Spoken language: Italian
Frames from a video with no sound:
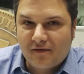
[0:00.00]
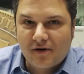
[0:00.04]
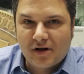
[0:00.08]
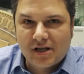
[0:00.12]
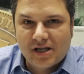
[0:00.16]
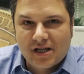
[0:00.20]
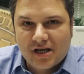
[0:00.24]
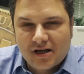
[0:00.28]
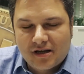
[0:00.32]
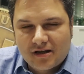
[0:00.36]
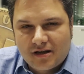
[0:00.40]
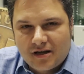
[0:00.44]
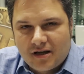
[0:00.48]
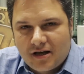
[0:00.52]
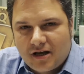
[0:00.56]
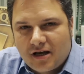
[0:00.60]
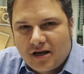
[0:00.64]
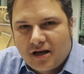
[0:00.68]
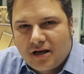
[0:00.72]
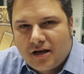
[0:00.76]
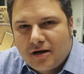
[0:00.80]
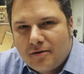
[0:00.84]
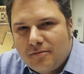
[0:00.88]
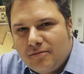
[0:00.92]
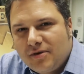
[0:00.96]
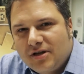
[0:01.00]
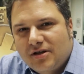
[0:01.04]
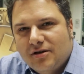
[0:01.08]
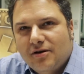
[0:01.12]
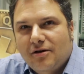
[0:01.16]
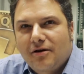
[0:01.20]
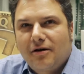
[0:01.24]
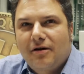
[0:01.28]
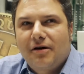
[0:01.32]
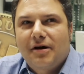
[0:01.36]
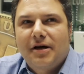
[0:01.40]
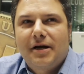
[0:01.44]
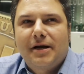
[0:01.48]
volta di
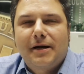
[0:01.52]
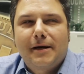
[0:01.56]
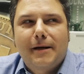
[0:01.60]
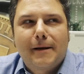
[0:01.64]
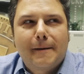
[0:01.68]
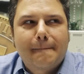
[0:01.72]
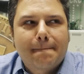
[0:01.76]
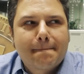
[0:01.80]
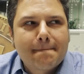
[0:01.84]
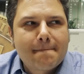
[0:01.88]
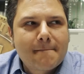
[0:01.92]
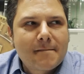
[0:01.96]
Bitcoin